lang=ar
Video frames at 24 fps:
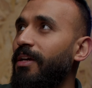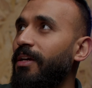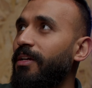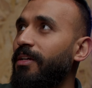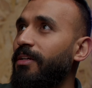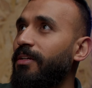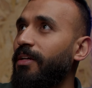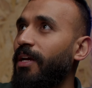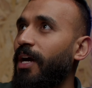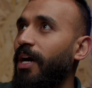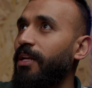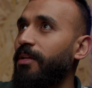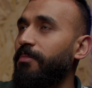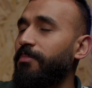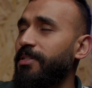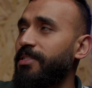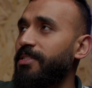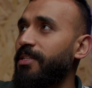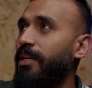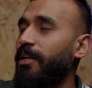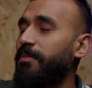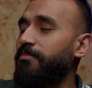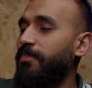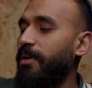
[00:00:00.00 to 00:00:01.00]
يعني
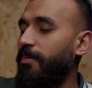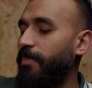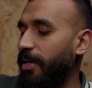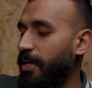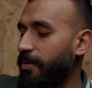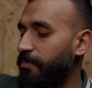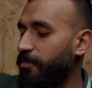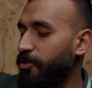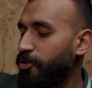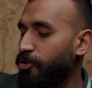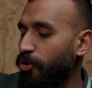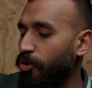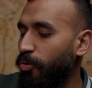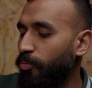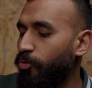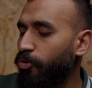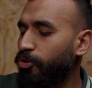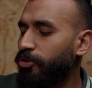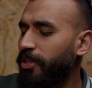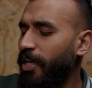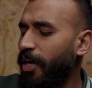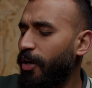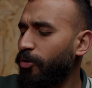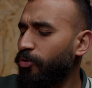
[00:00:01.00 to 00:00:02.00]
مثلا ما بحبش الامور
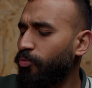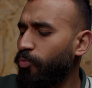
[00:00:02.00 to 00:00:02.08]
تاخد